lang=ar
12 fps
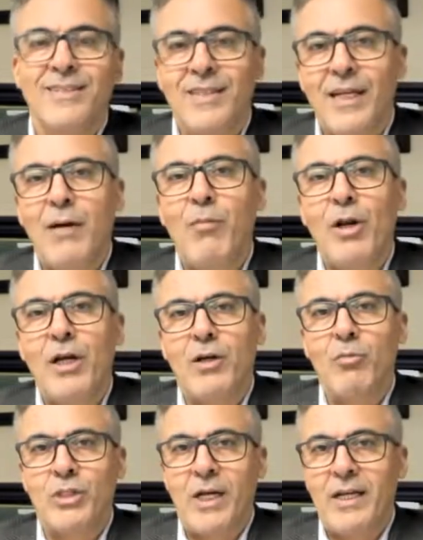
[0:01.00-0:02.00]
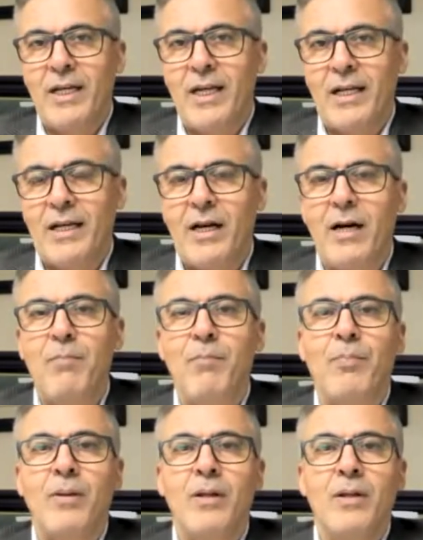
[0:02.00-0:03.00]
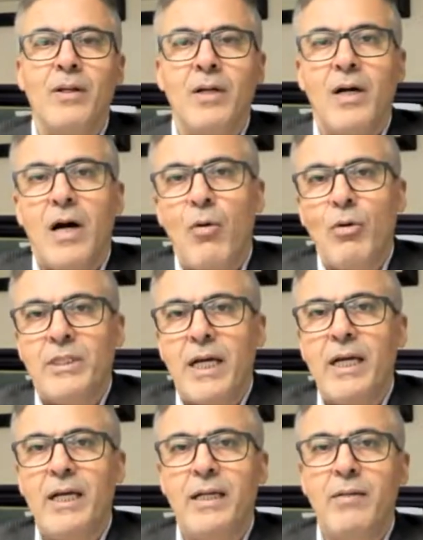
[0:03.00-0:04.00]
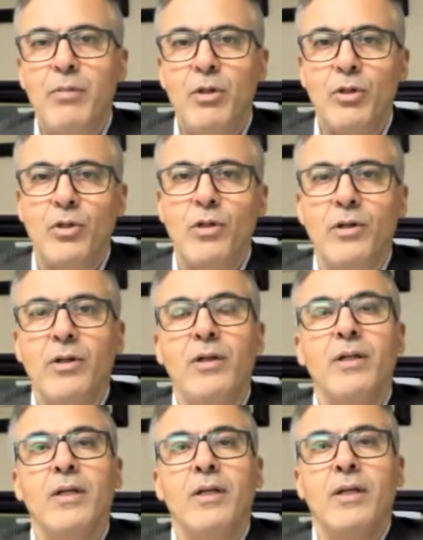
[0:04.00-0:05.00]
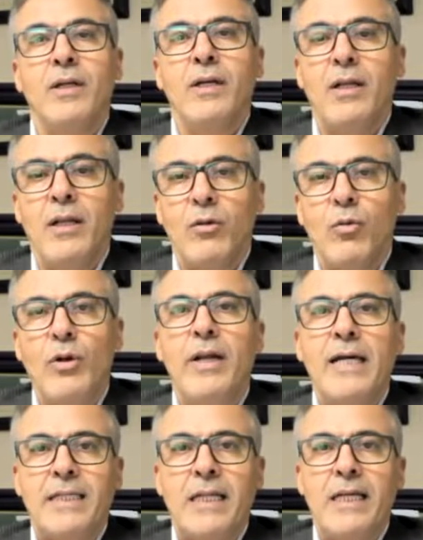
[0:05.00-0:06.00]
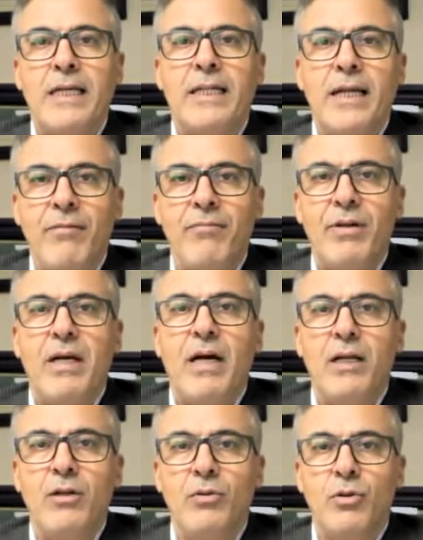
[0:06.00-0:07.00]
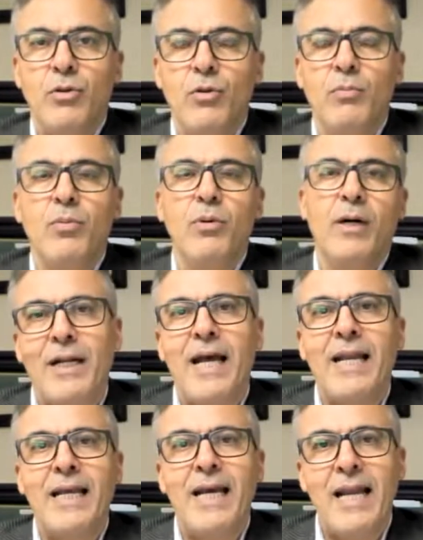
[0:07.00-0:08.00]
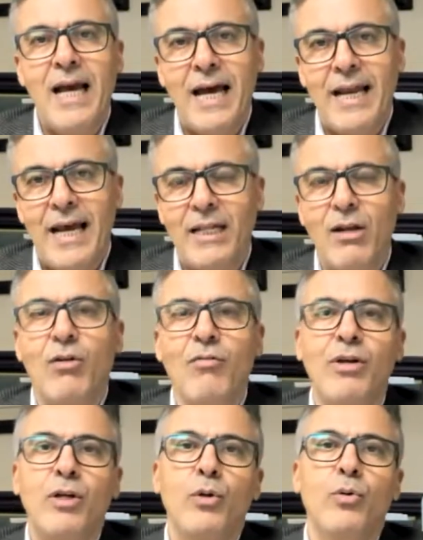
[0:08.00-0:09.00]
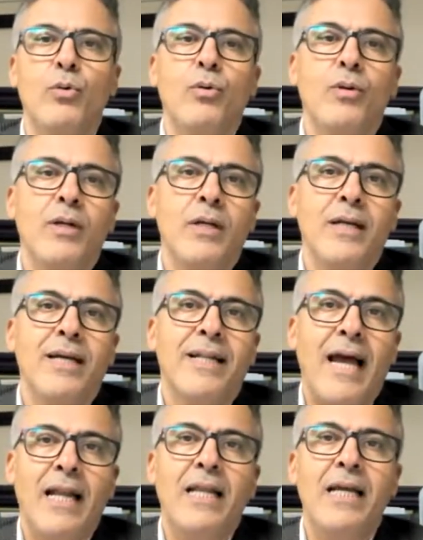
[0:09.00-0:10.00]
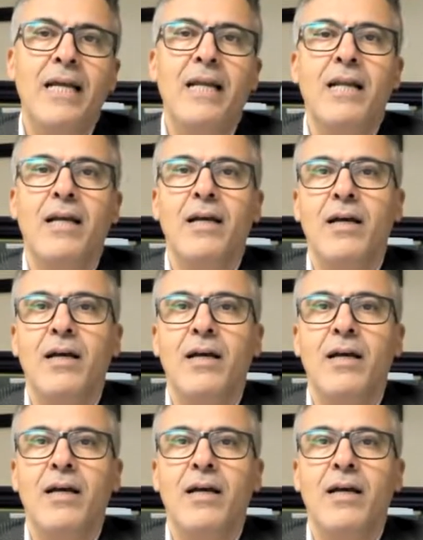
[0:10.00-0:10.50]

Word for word: السلام عليكم مشاهدينا الكرام اول شيء نبي نشكر كل الناس اللي تدعم فيها على اليوتيوب ثانيه الان حندير لكم فيديو تحليل